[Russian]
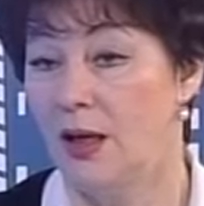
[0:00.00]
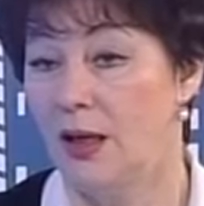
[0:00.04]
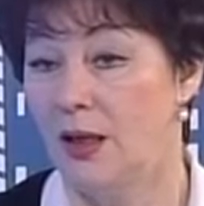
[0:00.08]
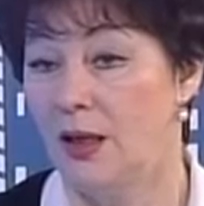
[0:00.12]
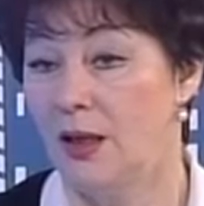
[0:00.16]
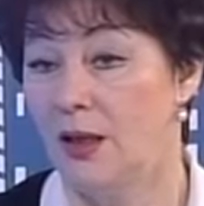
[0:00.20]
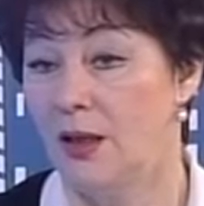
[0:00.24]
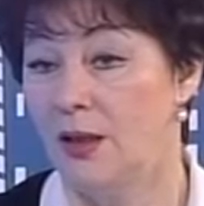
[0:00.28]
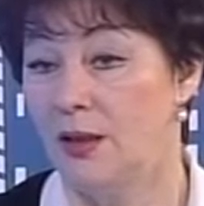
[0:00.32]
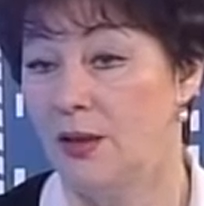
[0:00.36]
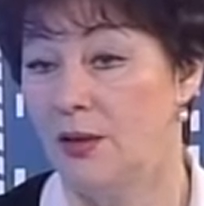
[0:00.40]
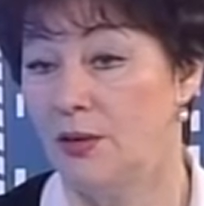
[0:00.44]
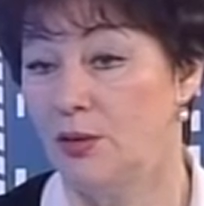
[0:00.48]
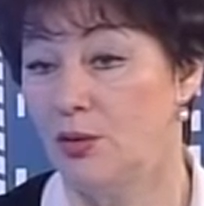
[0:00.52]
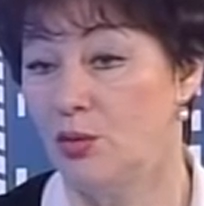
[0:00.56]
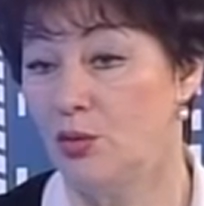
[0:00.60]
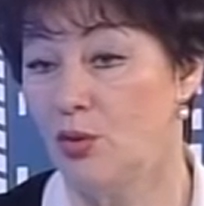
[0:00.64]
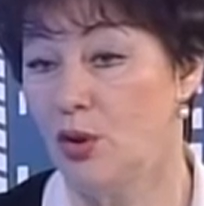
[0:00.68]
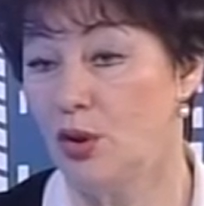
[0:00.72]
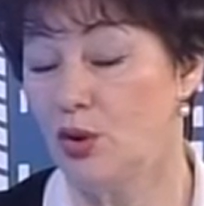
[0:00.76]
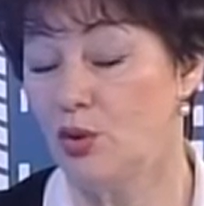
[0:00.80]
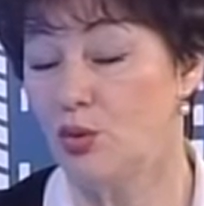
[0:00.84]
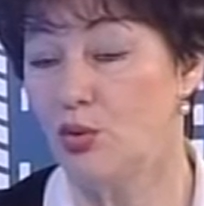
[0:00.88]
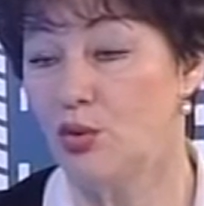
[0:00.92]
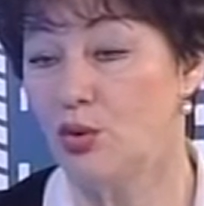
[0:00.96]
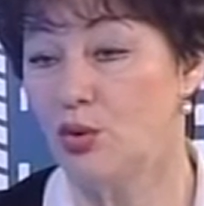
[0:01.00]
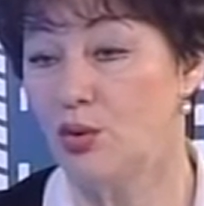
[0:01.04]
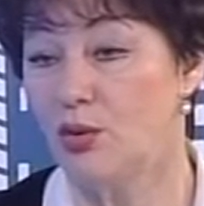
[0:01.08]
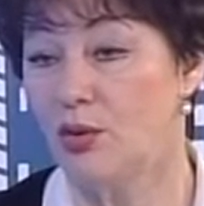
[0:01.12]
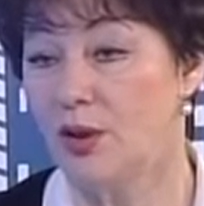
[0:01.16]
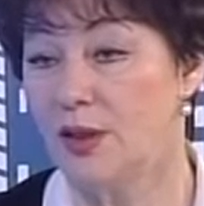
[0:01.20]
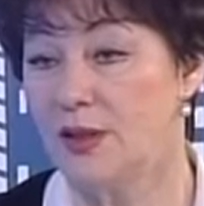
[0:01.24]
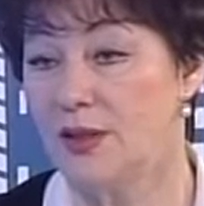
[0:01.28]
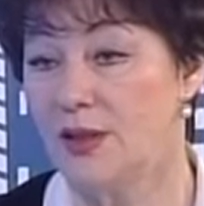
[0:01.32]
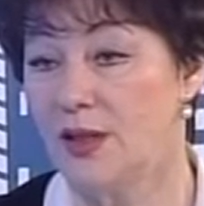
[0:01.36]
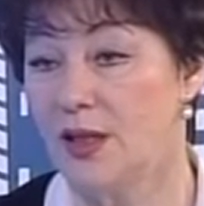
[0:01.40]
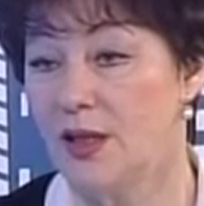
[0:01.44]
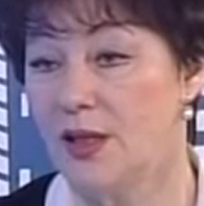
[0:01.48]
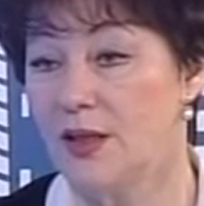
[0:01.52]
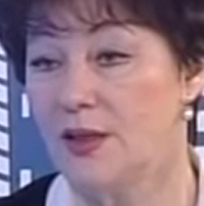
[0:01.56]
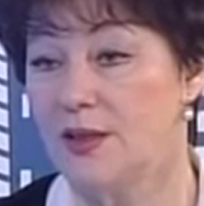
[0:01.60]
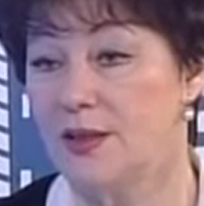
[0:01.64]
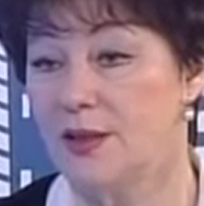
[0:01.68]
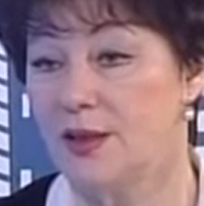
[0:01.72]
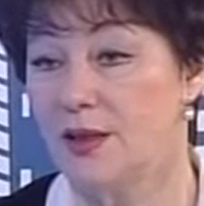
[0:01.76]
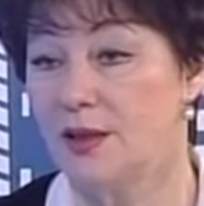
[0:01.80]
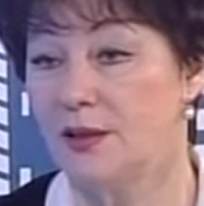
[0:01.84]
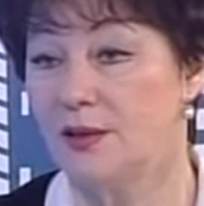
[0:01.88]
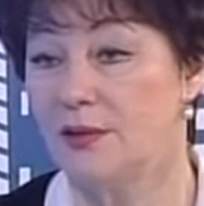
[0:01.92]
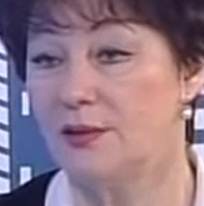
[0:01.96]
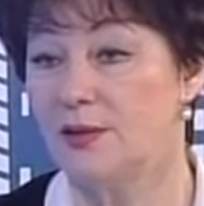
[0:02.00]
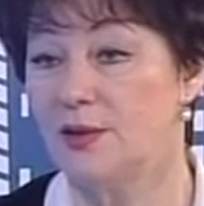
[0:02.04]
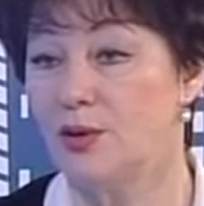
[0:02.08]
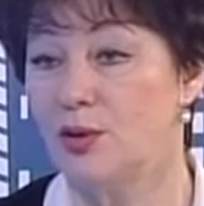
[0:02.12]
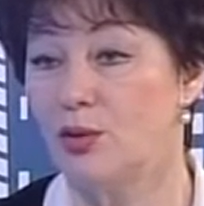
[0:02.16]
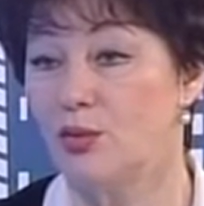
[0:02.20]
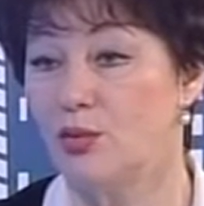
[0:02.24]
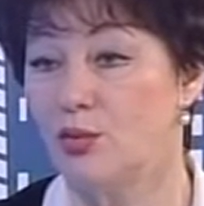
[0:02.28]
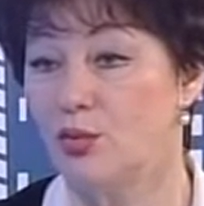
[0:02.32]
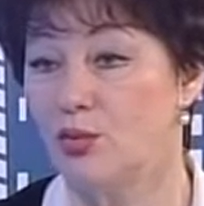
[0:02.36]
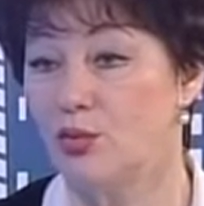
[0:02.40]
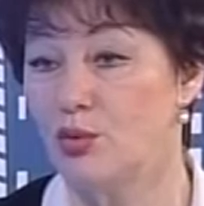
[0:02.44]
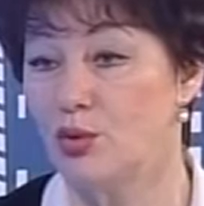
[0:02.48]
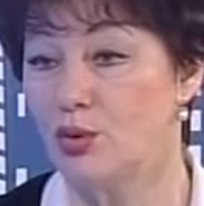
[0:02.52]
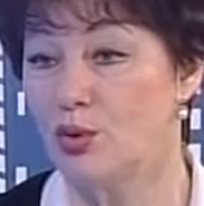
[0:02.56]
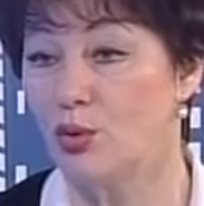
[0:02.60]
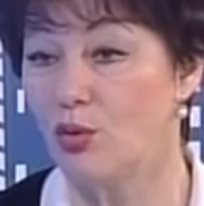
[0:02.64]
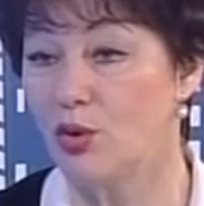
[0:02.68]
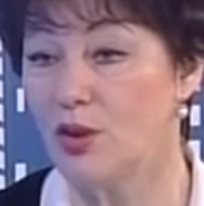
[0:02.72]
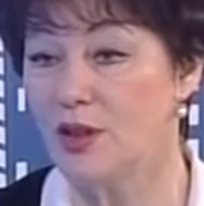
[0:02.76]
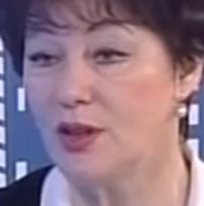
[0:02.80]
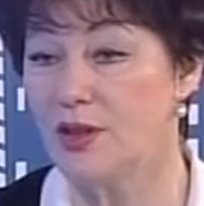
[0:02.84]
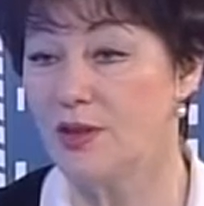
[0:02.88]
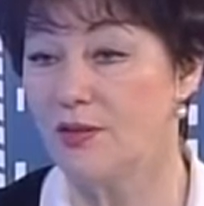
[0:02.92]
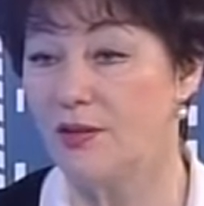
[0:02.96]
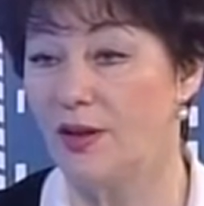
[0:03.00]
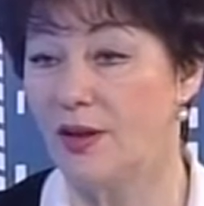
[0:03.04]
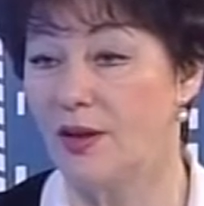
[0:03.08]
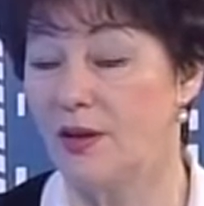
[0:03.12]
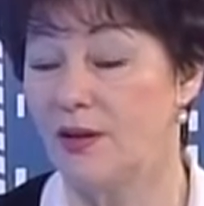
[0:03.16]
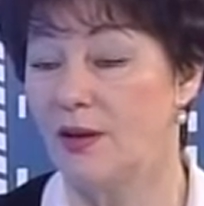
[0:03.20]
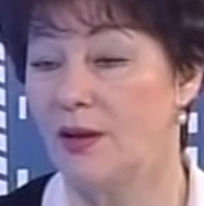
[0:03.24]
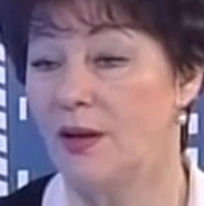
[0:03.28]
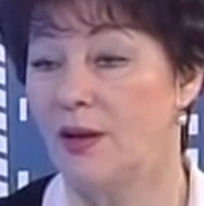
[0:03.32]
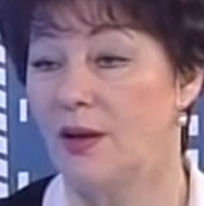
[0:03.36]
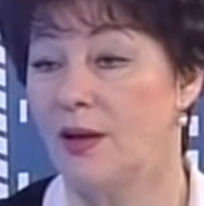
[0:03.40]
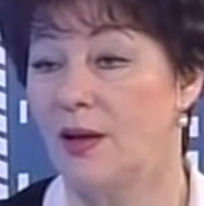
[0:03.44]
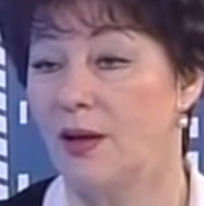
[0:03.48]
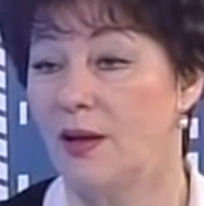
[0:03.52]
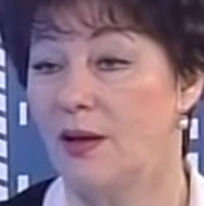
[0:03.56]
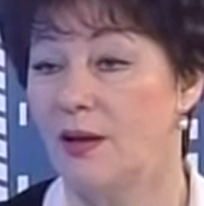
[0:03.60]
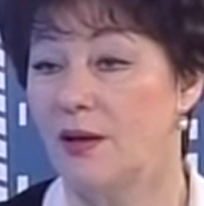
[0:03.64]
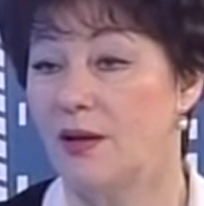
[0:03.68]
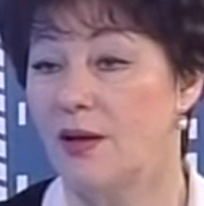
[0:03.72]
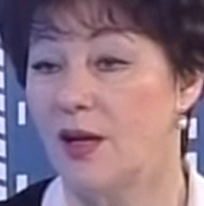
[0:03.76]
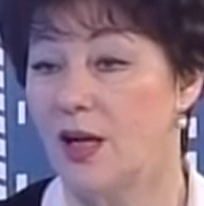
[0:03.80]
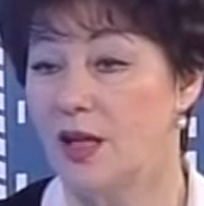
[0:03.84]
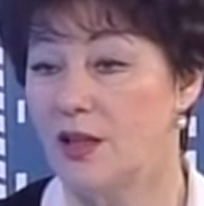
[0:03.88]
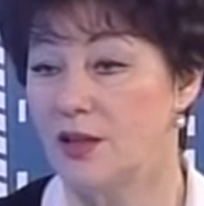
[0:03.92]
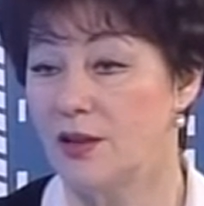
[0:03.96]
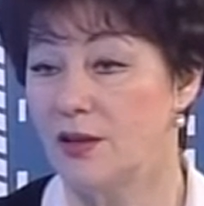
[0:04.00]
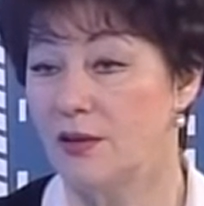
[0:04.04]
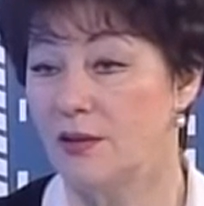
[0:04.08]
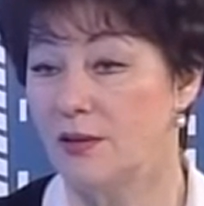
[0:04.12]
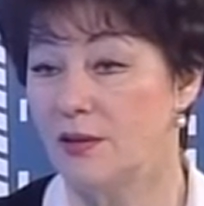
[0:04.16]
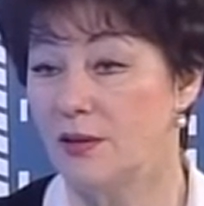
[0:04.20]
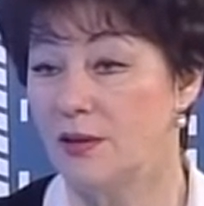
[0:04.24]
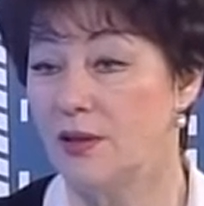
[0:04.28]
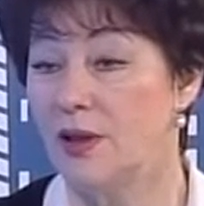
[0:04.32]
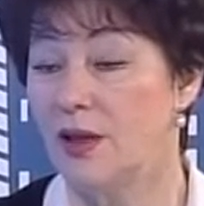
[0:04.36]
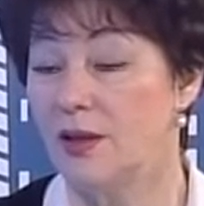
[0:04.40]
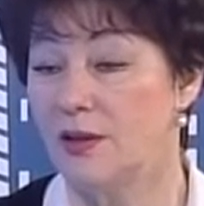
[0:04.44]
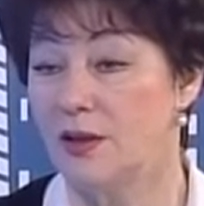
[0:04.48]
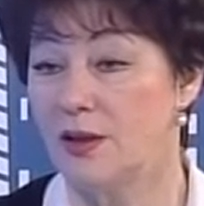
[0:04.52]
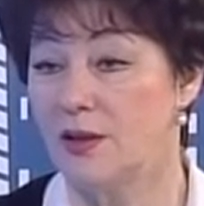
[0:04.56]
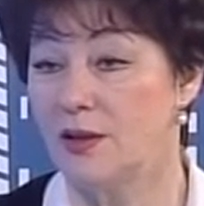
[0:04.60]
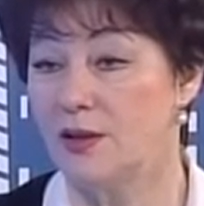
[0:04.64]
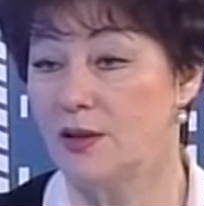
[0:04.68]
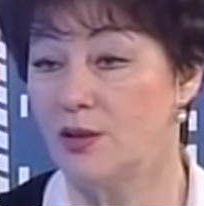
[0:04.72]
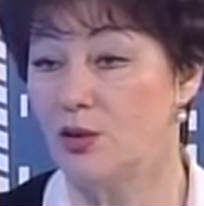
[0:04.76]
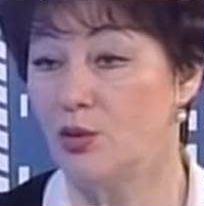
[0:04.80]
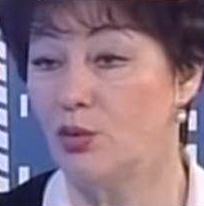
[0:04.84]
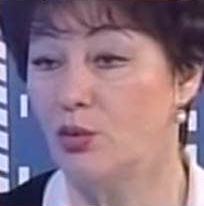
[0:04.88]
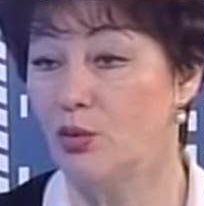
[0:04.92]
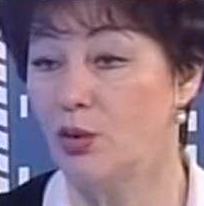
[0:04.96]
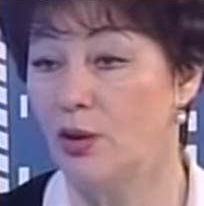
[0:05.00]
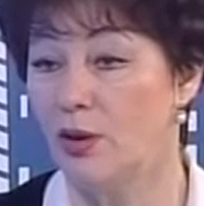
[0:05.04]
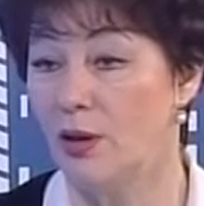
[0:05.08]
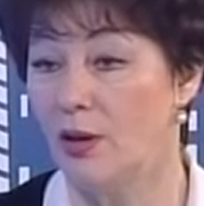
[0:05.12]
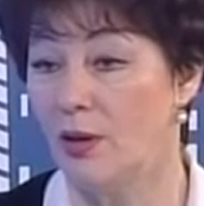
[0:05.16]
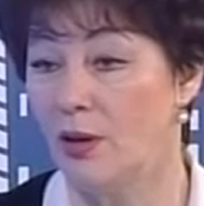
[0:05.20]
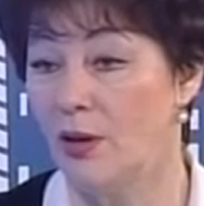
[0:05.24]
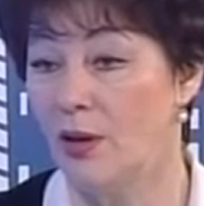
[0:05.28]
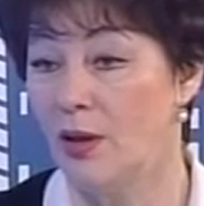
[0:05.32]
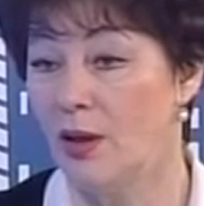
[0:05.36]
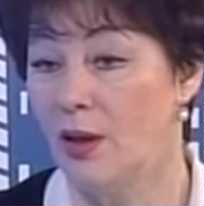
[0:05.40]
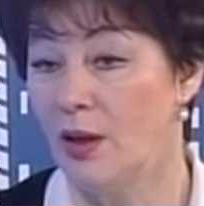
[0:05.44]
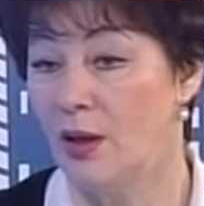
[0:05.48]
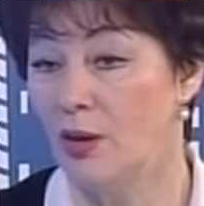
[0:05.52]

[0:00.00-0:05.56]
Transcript: а, ну а то, что касается трудоустройства граждан данной категории,